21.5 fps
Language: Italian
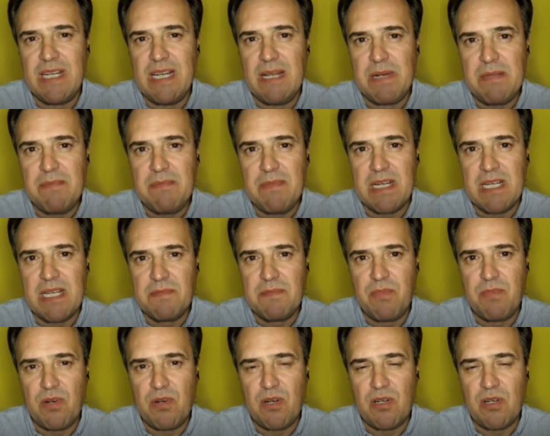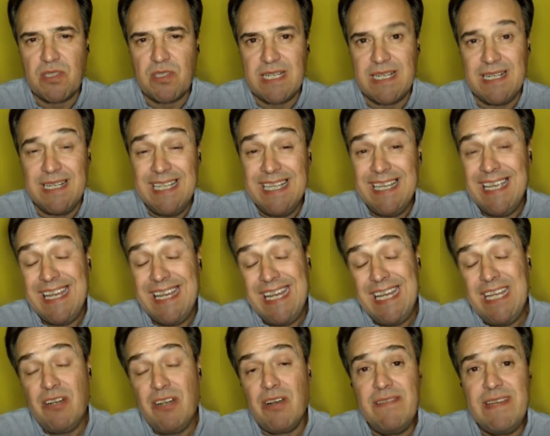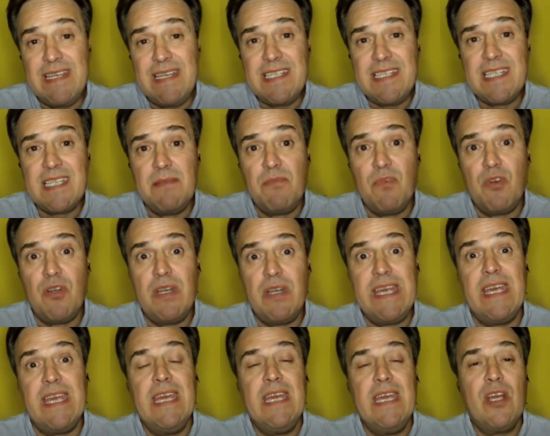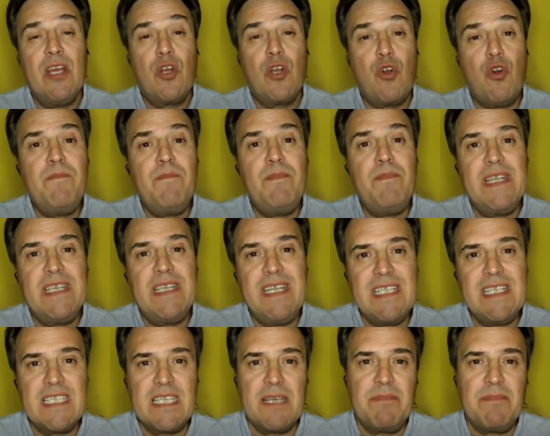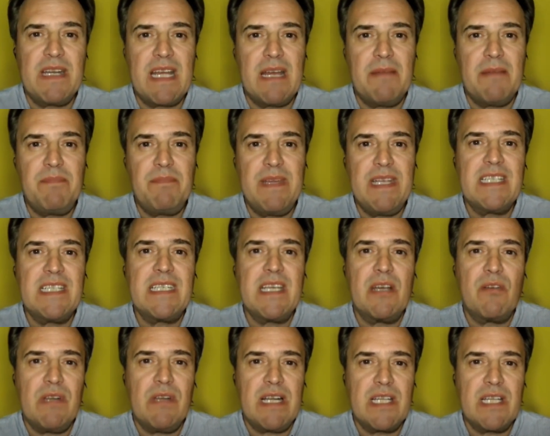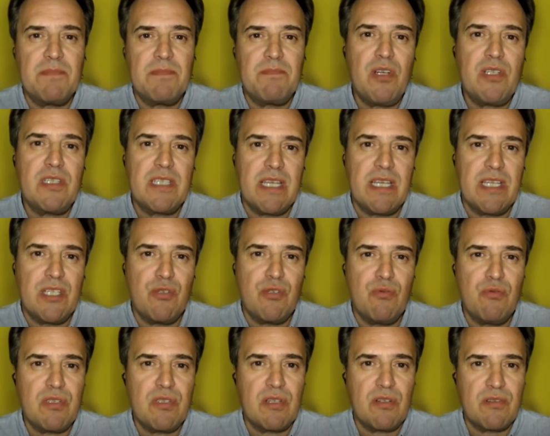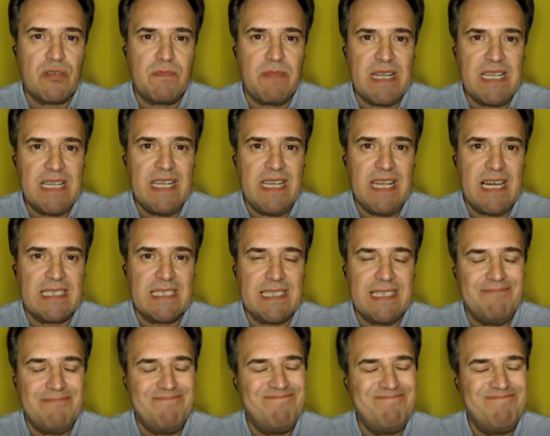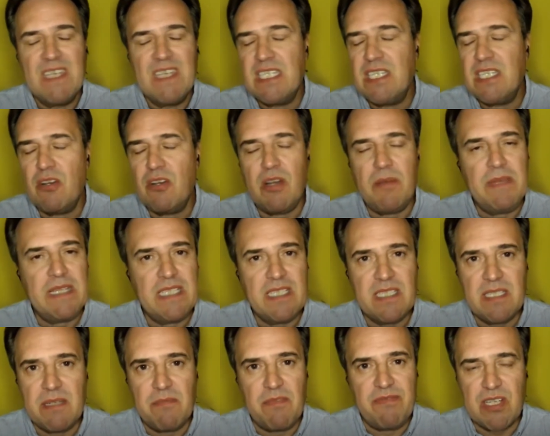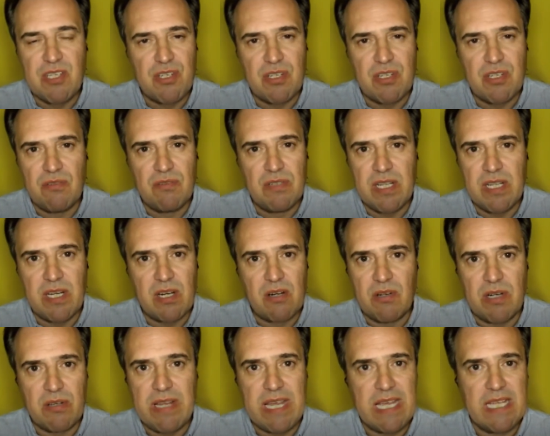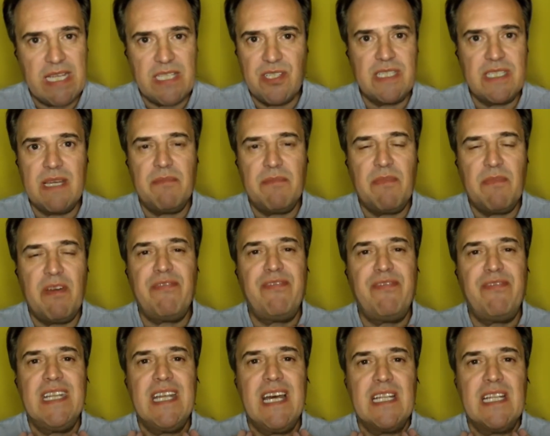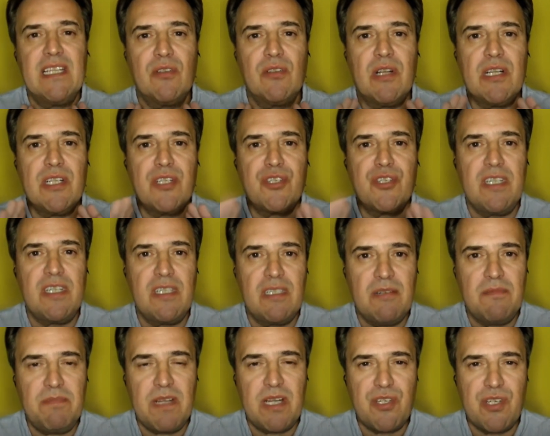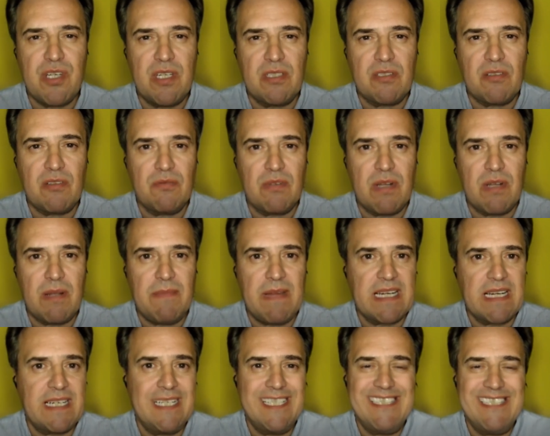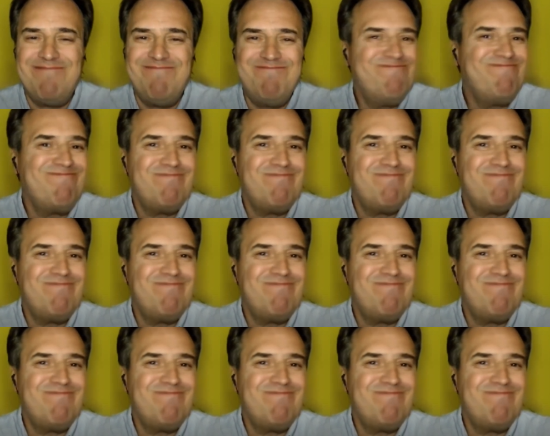della prima risposta e non avessimo le competenze per capire se quella risposta è giusta o sbagliata, sicuramente stiamo facendo un errore, ok? Ci stiamo affidando al 100% ad una macchina.